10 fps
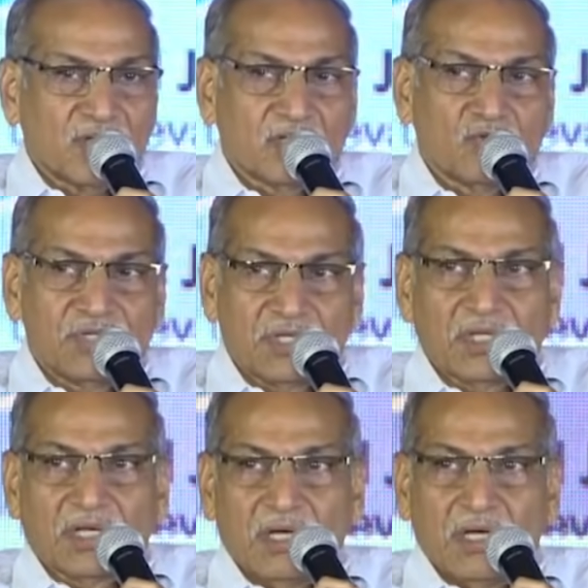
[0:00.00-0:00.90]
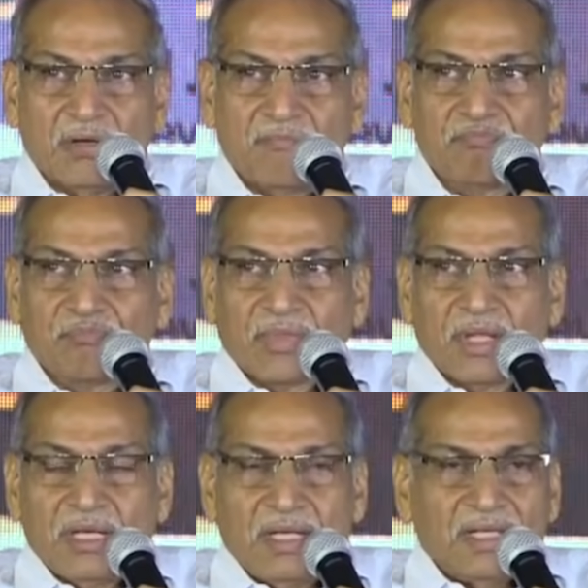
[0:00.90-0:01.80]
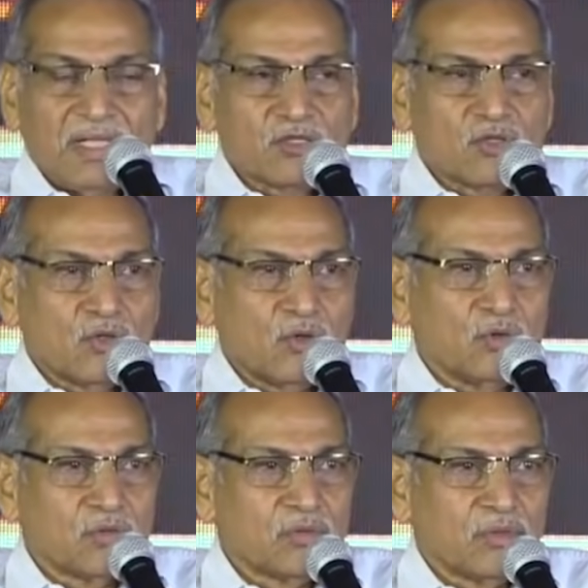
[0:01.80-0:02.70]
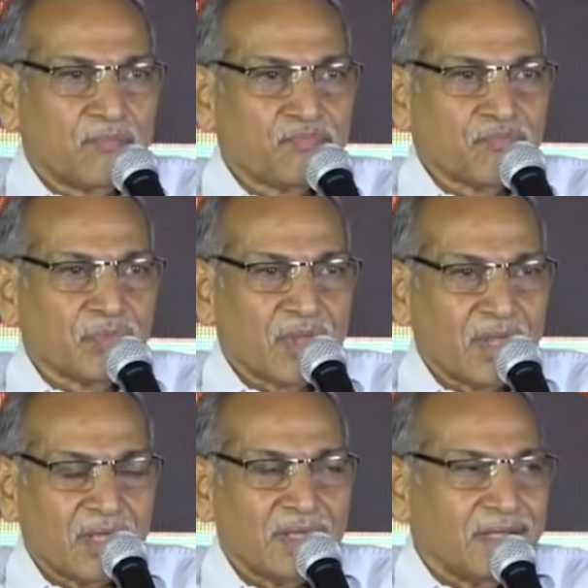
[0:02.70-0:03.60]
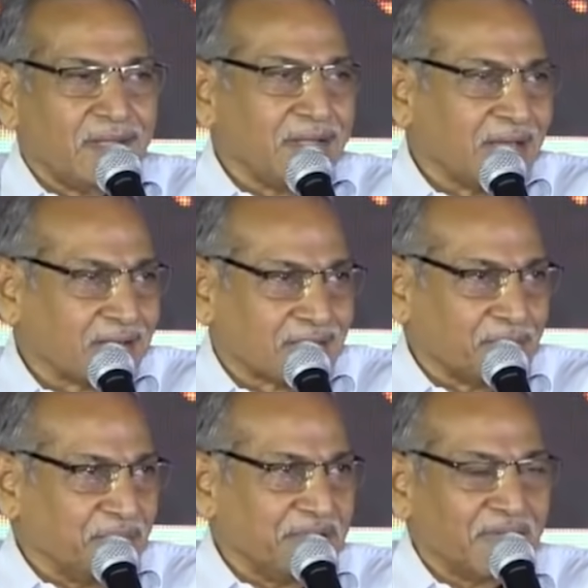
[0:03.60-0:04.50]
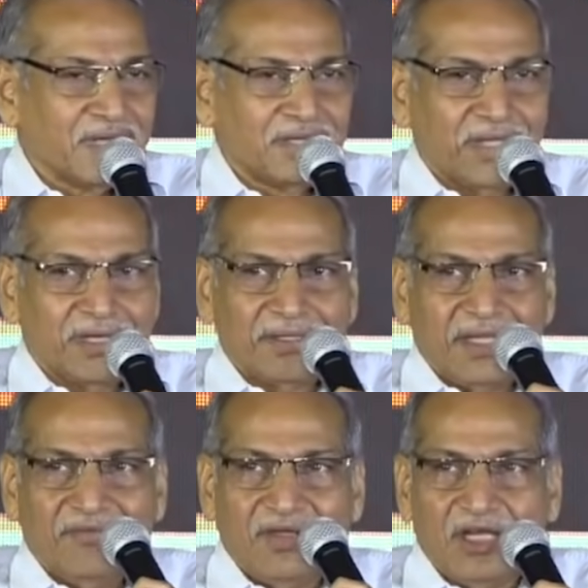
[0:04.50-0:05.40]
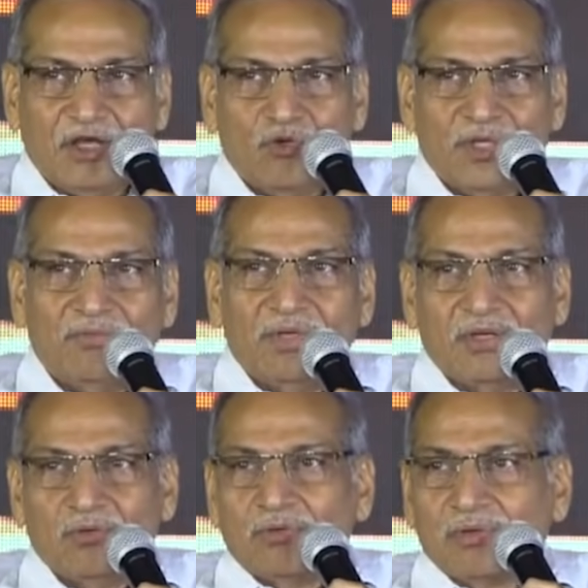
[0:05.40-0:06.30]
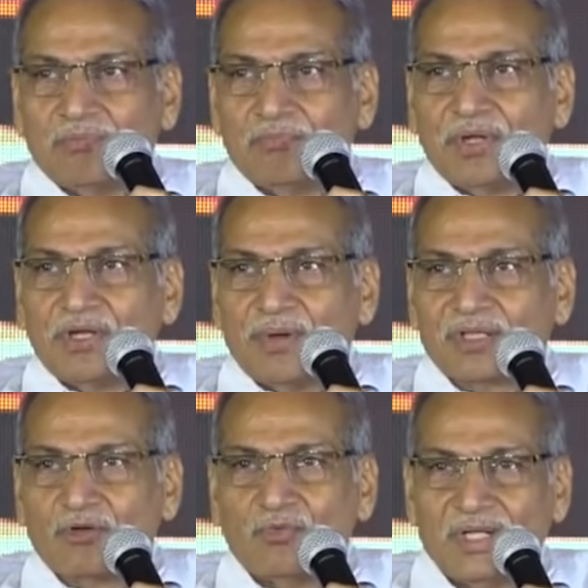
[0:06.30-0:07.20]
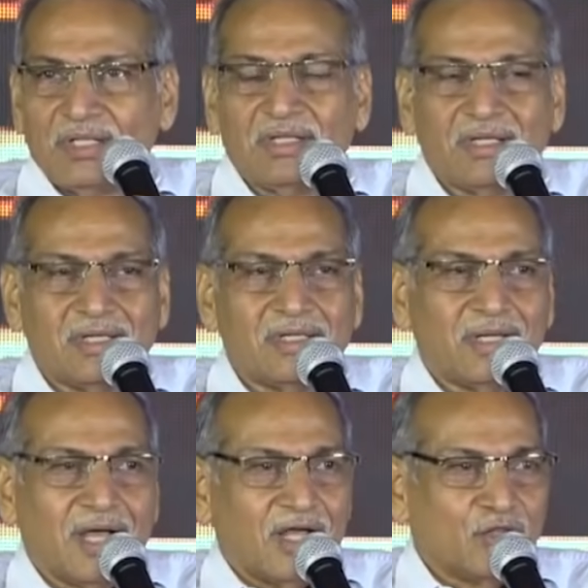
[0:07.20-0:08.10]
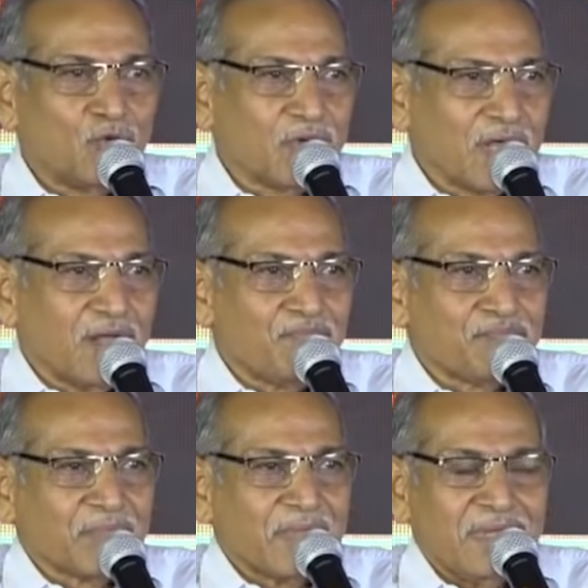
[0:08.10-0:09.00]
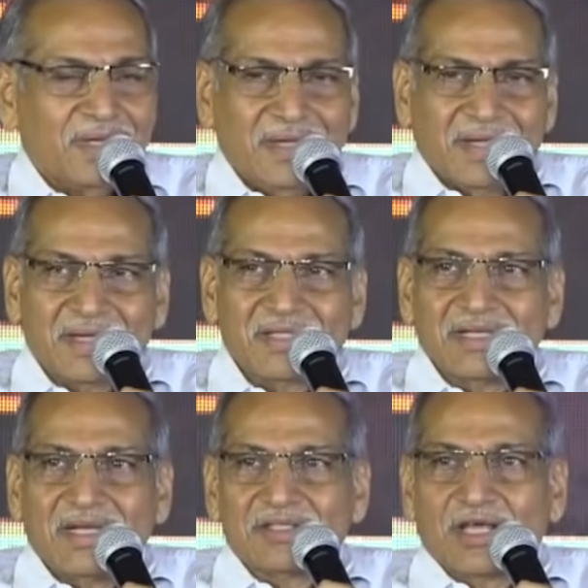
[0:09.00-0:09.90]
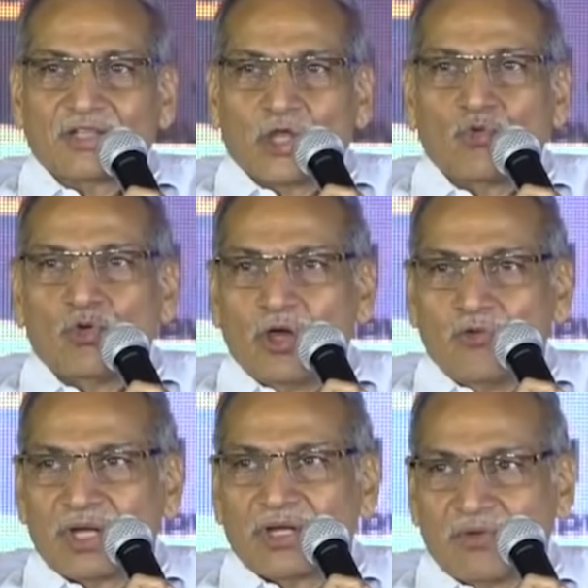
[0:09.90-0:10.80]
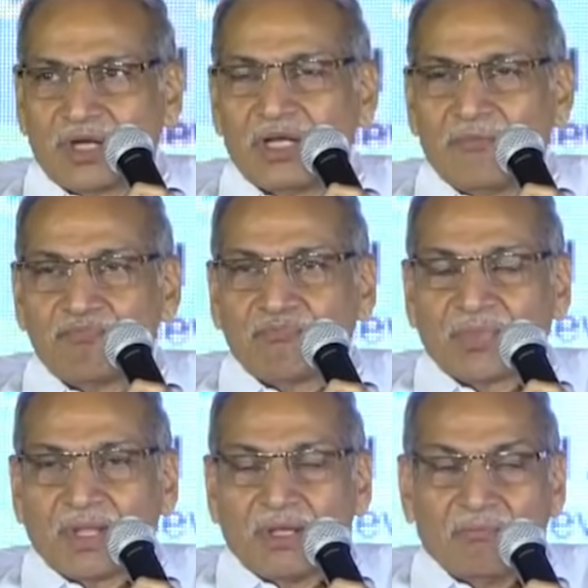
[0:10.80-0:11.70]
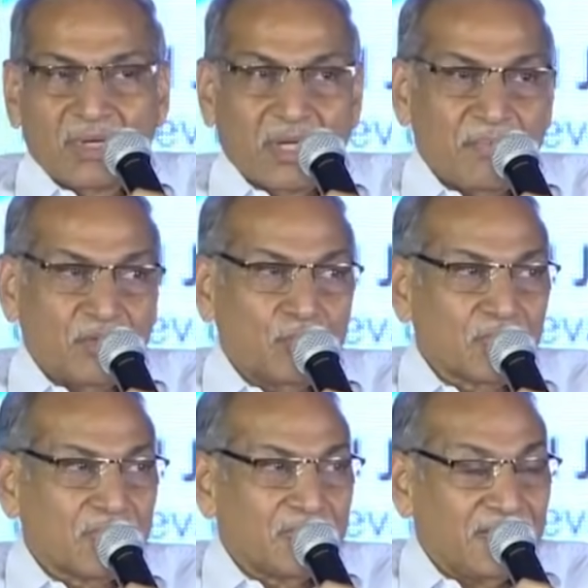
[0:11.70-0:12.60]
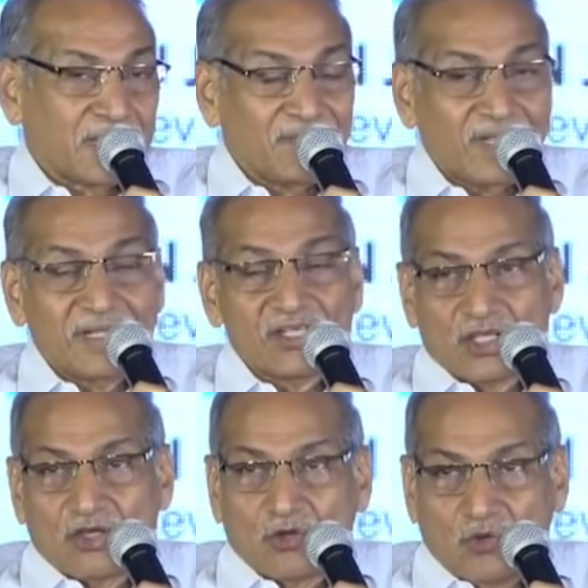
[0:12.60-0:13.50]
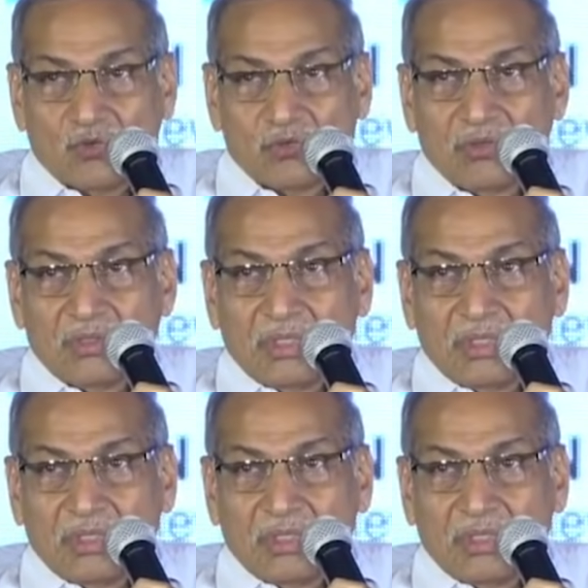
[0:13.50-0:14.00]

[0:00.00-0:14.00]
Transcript: స్వాతంత్రం వచ్చేదాకా ఈ దేశంలో ఈ ఎలక్ మీడియా టీవీలు లేవు ఏమీ లేవు ప్రింట్ మాత్రం ఉండేది అది కూడా లిటరసీ రేట్ చాలా తక్కువగా ఉండటం వల్ల మనకి పంతొమ్మిది వందల ఇరవై దశకంలో